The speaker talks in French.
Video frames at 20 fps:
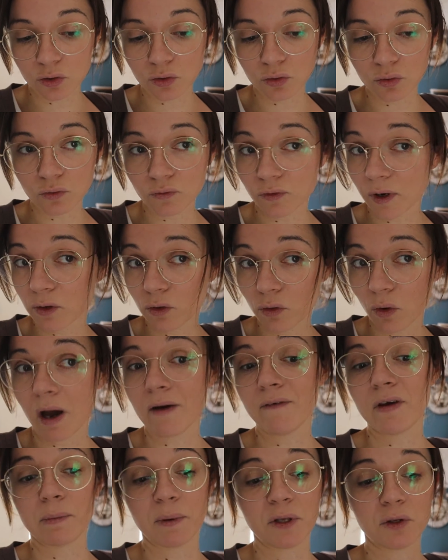tu vas
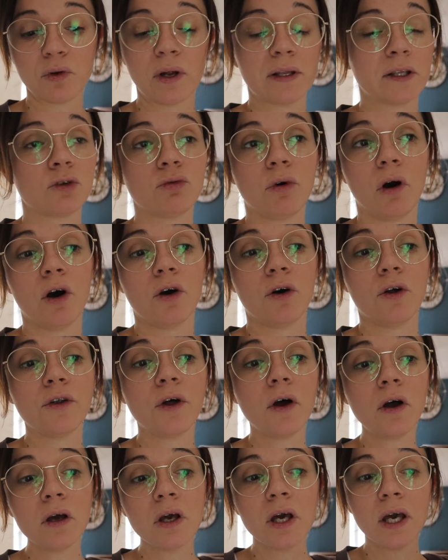dehors avec, mais tu la nettoies en
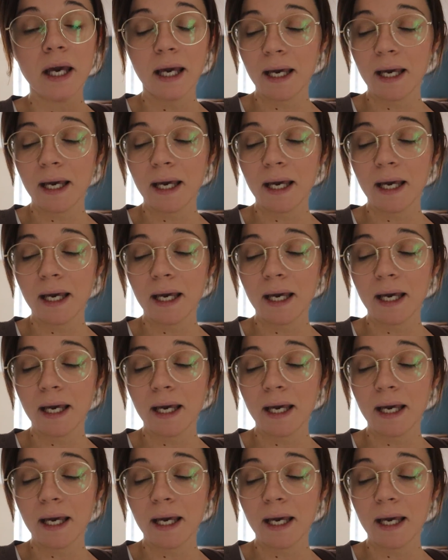rentrant.